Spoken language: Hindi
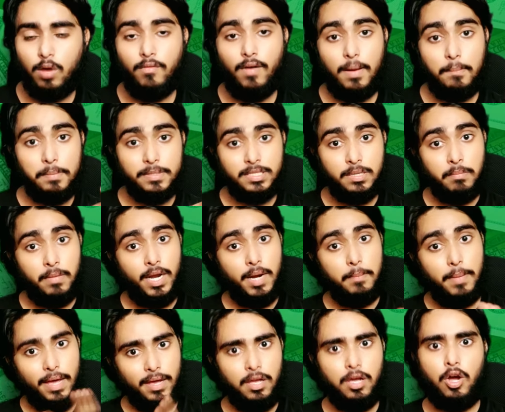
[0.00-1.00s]
होगा वापस से मेरे
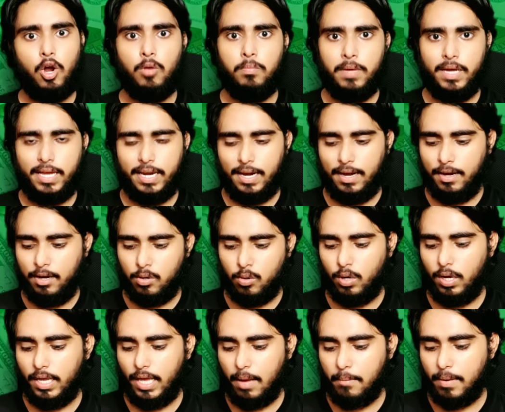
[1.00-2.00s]
बैंक अकाउंट में क्रेडिट हो
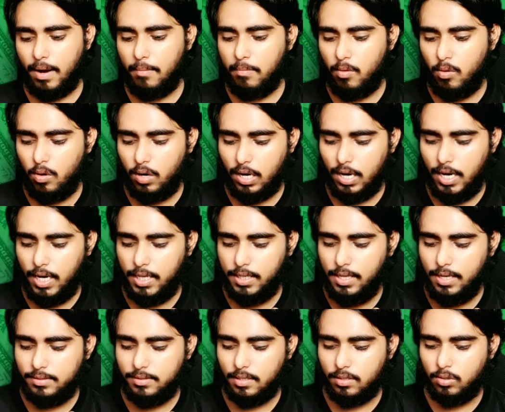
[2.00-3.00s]
गए यहाँ पर आप लोग क्लियरली
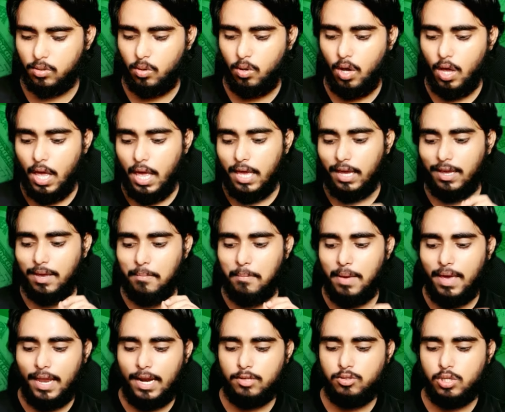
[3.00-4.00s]
देख सकते हो कि
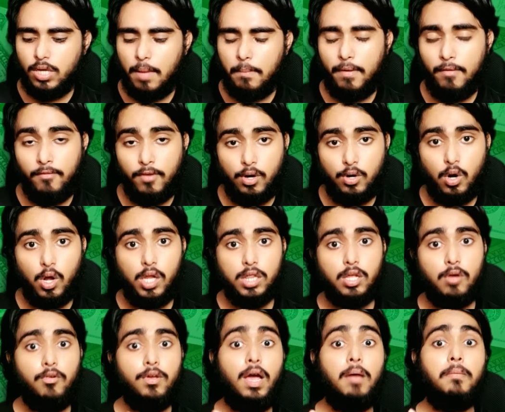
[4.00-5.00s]
मेरा जो यहाँ पर विड्रॉल
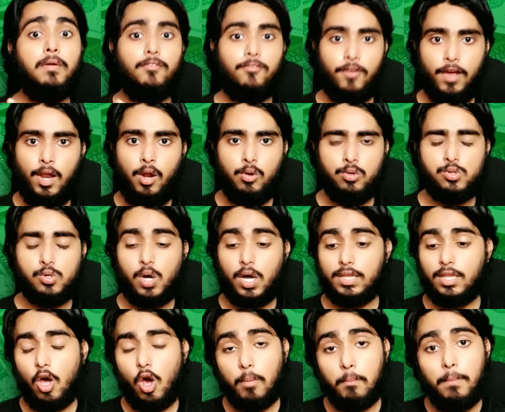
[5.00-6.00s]
था वो यहाँ पर फेल हो चुका
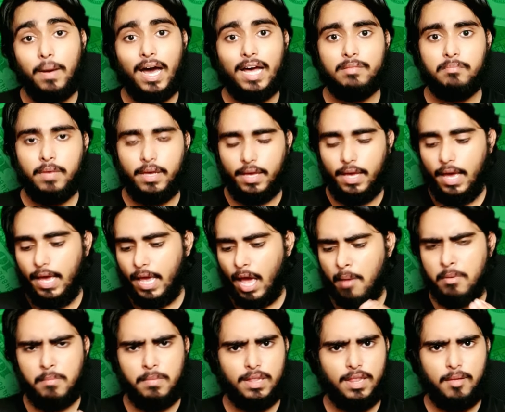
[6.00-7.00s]
था और बाद में
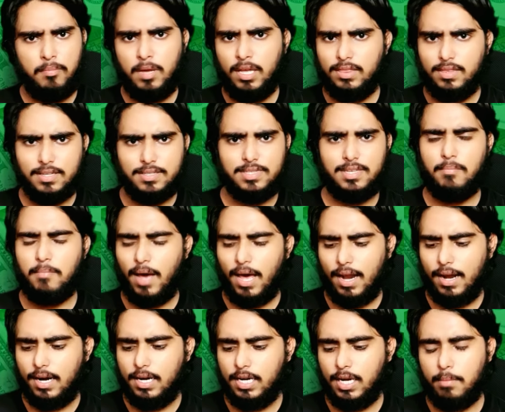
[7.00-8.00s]
यहाँ पर मतलब कि 10 से
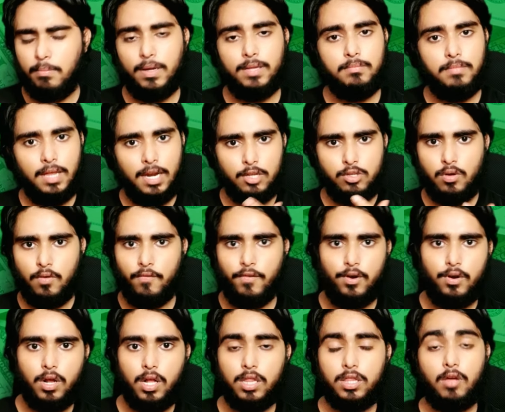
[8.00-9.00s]
12 घंटे बाद मेरा जो
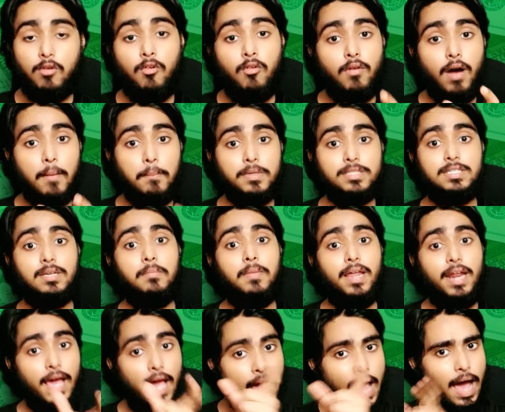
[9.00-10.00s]
विड्रॉल था वो वापस से
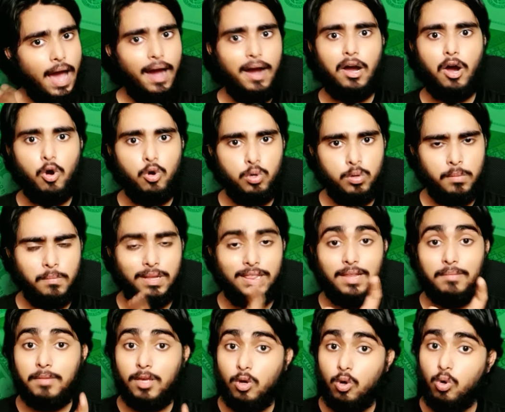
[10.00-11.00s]
मेरे अकाउंट में
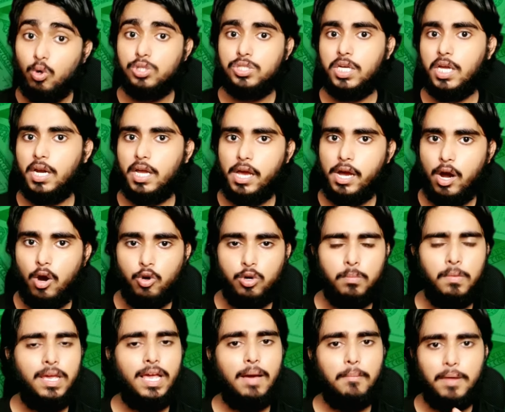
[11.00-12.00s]
मतलब कि गो शेयर के
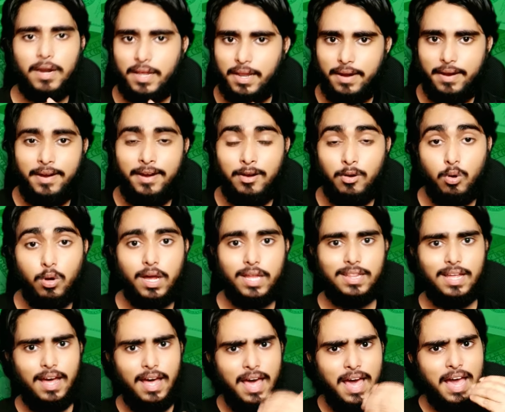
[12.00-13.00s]
अकाउंट में यहाँ पर क्रेडिट हो गया
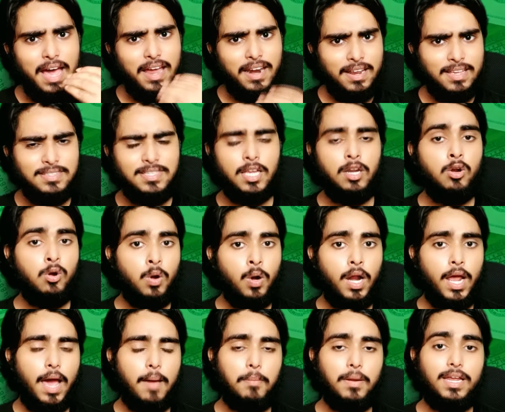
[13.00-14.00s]
था रीज़न
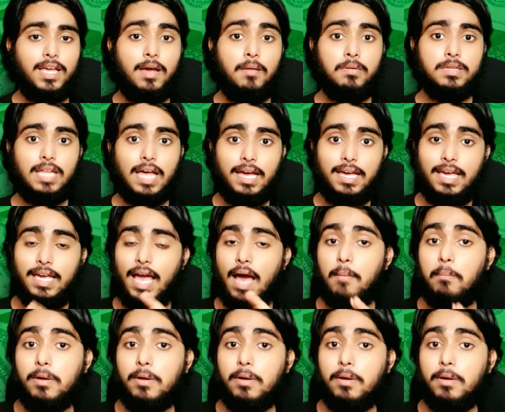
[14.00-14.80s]
उन्होंने यहाँ पर यह बताया कि यहाँ